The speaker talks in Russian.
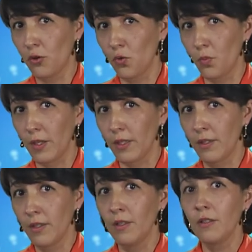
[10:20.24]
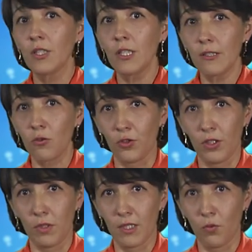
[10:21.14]
группы с
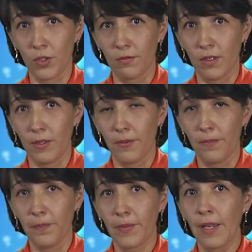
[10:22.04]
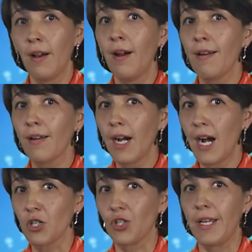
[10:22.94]
кислотными свойствами.
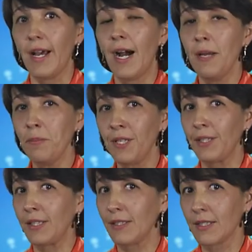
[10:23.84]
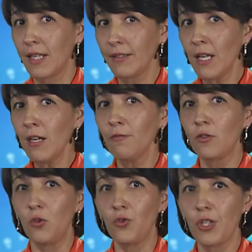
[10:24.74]
Каждая аминокислота
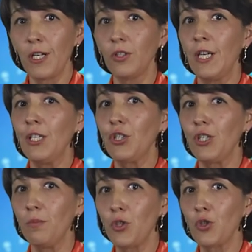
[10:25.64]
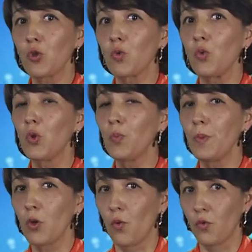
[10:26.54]
включает химическую
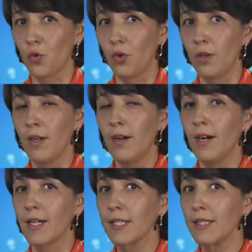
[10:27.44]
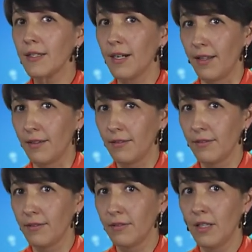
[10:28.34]
группировку – радикал,
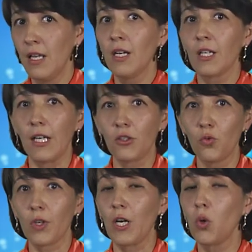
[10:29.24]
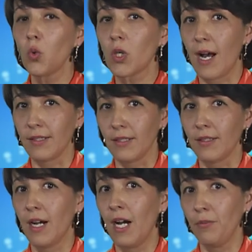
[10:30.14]
которая у
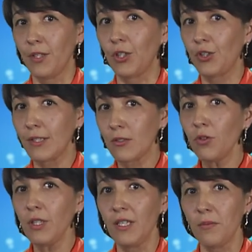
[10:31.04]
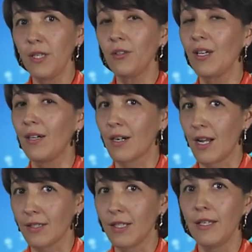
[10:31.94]
разных аминокислот имеет
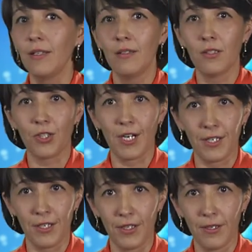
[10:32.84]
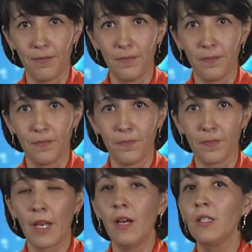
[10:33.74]
разное строение.
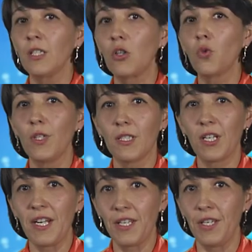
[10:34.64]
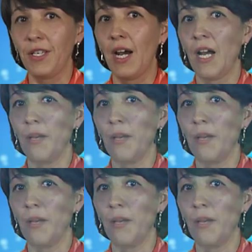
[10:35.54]
Такое строение